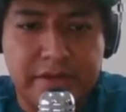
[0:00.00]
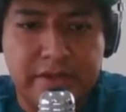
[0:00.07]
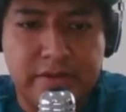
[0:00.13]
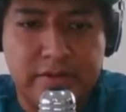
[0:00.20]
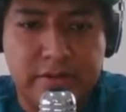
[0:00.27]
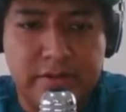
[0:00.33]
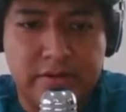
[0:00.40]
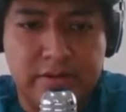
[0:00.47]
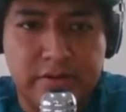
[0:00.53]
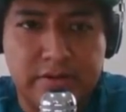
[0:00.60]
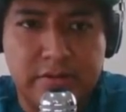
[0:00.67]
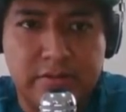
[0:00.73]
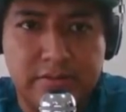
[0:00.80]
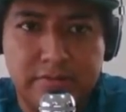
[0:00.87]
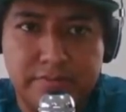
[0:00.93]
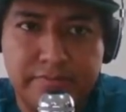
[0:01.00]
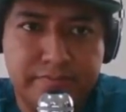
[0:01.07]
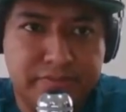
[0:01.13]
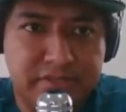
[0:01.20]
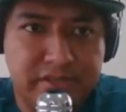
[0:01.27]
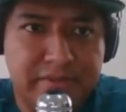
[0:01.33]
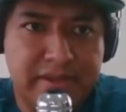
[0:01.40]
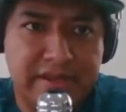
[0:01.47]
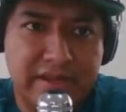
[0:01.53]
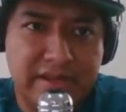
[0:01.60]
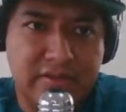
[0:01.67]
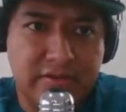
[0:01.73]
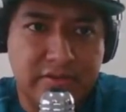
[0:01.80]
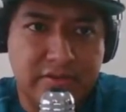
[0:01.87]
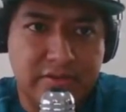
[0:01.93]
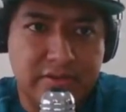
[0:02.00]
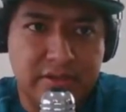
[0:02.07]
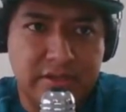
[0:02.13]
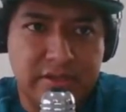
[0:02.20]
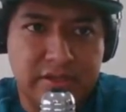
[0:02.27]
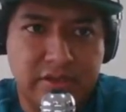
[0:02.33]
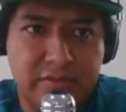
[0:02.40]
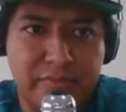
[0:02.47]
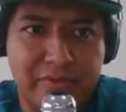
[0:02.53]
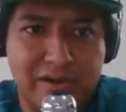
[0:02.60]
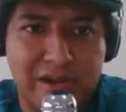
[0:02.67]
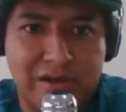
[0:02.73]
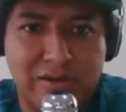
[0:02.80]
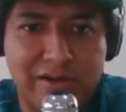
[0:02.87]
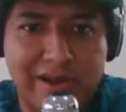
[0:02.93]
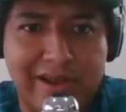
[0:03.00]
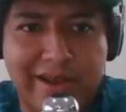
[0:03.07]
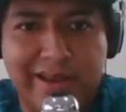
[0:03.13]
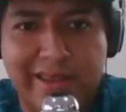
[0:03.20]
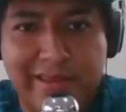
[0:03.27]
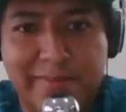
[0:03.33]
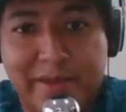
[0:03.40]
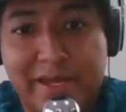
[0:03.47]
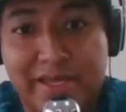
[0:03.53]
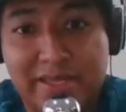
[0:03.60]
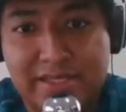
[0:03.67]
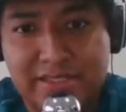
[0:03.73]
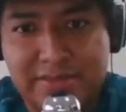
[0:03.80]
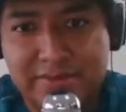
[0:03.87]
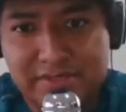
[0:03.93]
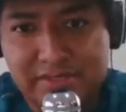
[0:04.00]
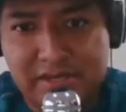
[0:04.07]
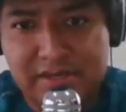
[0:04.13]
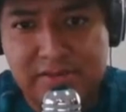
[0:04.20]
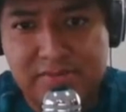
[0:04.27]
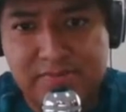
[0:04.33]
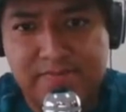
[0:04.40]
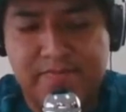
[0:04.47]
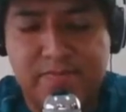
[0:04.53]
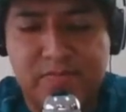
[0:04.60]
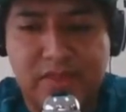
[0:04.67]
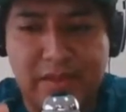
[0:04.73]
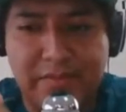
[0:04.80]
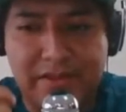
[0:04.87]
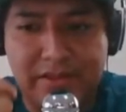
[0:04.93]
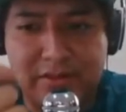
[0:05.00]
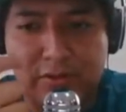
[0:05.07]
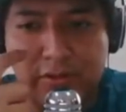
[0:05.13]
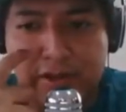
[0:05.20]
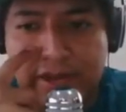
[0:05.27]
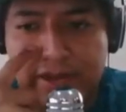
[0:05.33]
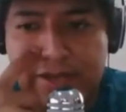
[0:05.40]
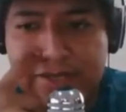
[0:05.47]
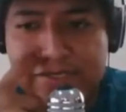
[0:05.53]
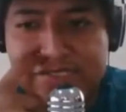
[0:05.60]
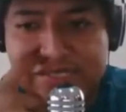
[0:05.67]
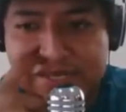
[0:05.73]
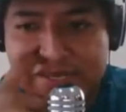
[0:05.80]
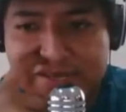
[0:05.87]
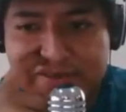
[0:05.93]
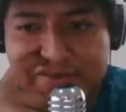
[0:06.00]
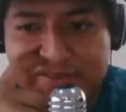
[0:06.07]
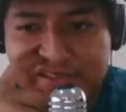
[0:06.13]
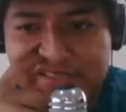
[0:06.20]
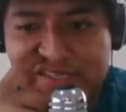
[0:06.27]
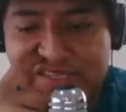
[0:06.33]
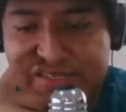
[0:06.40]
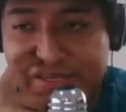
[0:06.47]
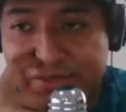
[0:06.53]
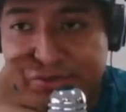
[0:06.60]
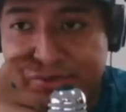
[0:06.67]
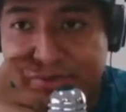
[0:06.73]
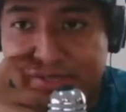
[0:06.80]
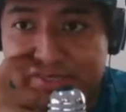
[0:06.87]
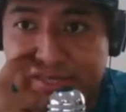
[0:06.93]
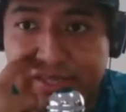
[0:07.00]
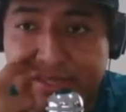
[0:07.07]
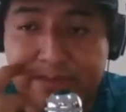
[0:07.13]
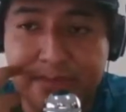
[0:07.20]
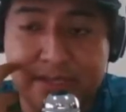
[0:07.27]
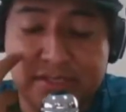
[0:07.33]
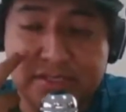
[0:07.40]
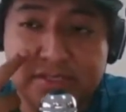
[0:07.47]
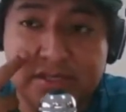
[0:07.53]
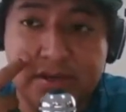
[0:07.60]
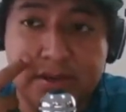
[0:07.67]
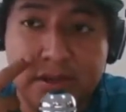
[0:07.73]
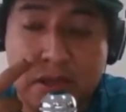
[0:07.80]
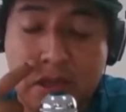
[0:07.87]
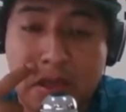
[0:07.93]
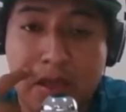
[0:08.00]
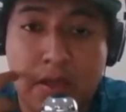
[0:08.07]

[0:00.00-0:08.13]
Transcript: pero sí me inclino eh, yo por la local. Imagínense, va a ser también local esta Natasha Jonas allá en Manchester